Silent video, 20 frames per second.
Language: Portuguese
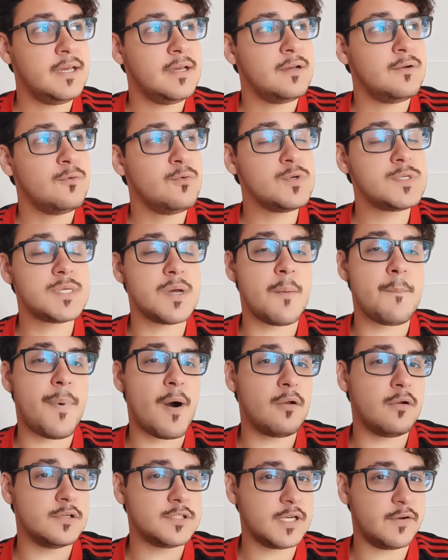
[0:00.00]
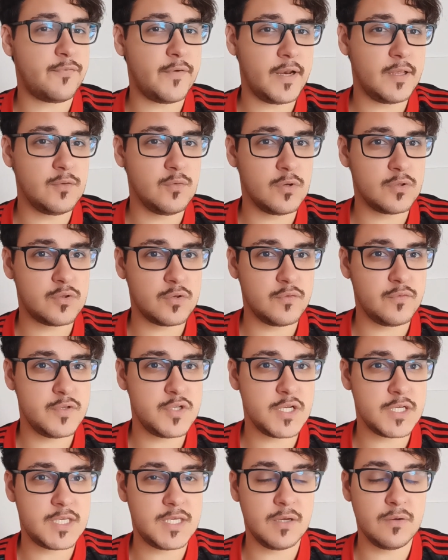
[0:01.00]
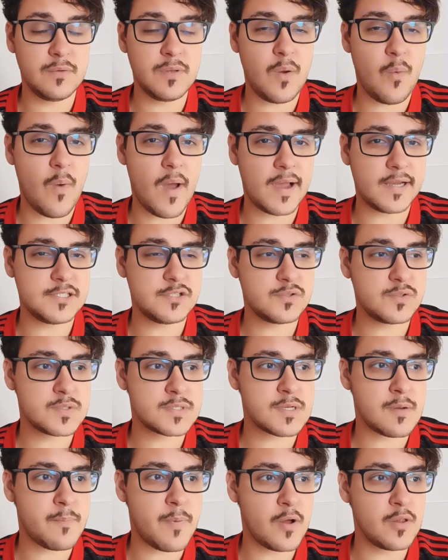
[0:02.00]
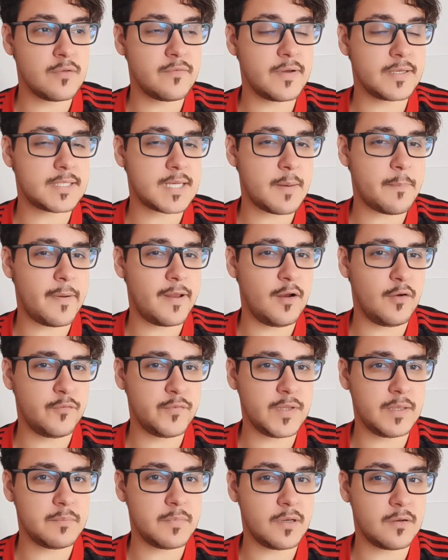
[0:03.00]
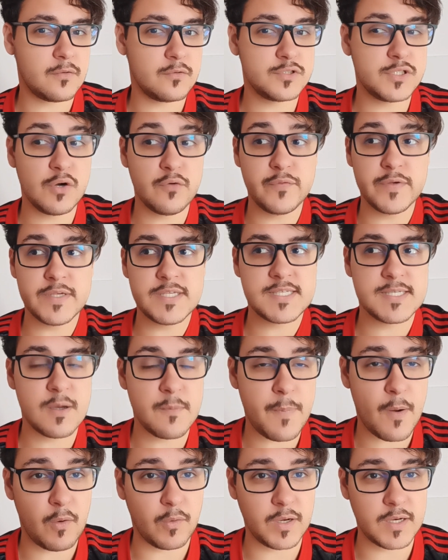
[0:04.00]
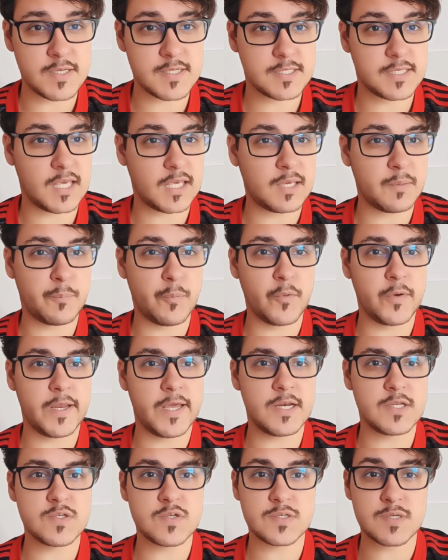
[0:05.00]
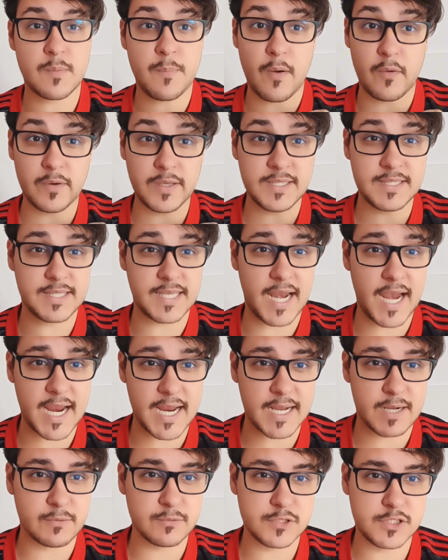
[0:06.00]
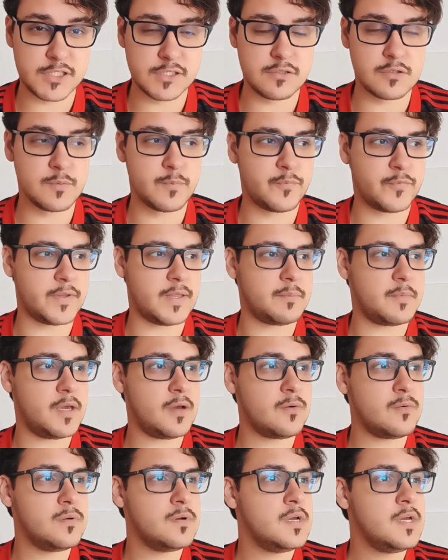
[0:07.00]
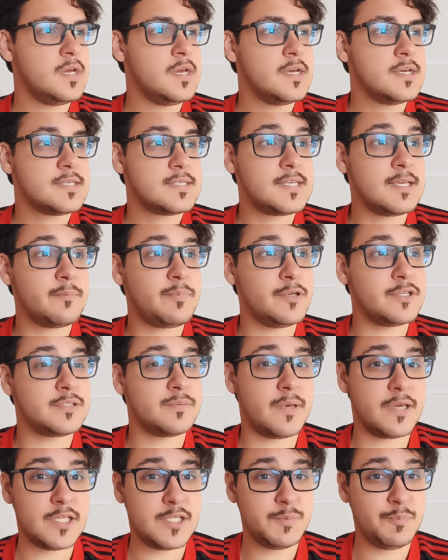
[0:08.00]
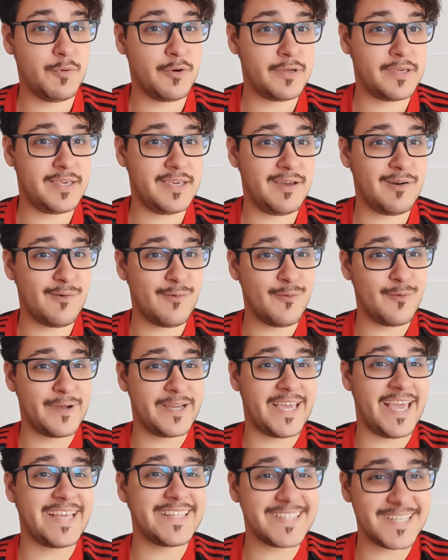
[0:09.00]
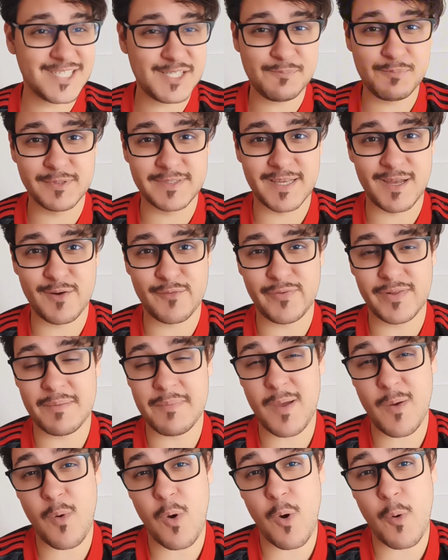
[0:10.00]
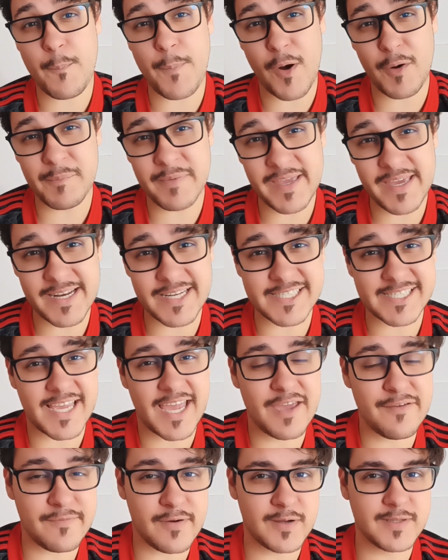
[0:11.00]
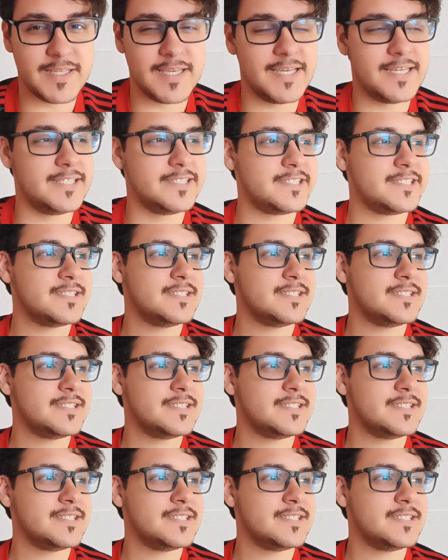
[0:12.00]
o São Paulo, eu já falei no outro vídeo aqui, eu não acho que o São Paulo vai atrapalhar o Flamengo. Eu já ouvi de São Paulinos aqui que por eles o São Paulo entrega o título pro Flamengo, simplesmente porque quem tá disputando com o Flamengo é o Palmeiras, que é rival deles.